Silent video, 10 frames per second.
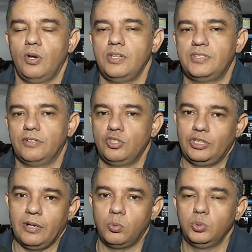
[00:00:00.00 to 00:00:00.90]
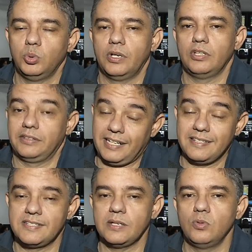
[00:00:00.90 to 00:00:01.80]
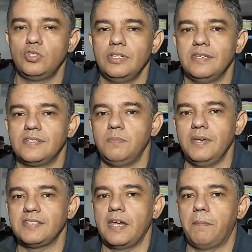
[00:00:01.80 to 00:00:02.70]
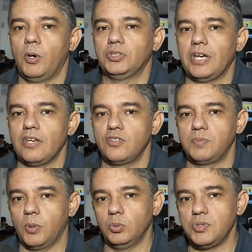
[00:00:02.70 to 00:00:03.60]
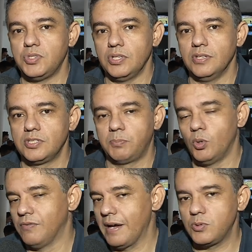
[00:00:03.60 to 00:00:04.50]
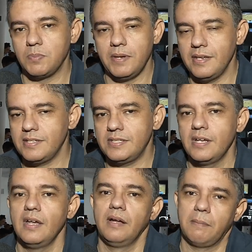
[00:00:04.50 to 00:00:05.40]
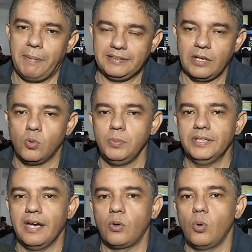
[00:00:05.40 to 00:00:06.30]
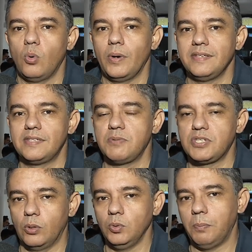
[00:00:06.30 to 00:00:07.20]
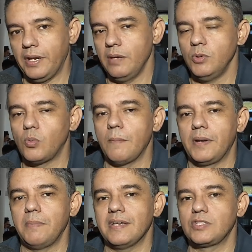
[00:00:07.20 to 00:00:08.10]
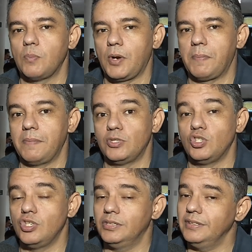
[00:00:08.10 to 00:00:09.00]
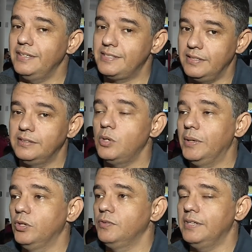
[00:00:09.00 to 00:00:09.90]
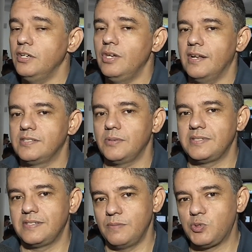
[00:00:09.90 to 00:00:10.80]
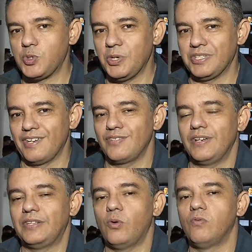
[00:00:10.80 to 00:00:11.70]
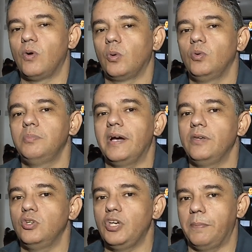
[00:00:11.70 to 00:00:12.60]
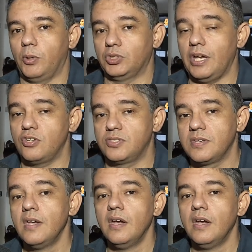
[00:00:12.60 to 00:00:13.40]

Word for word: Nós, a gente tem a cultura, a tradição de exibir as reportagens produzidas por vários meses, para até culminar com a exibição do prêmio, com a premiação propriamente dita. E esse ano tem uma novidade em relação às exibições. A gente vai ter um volume maior de reportagens,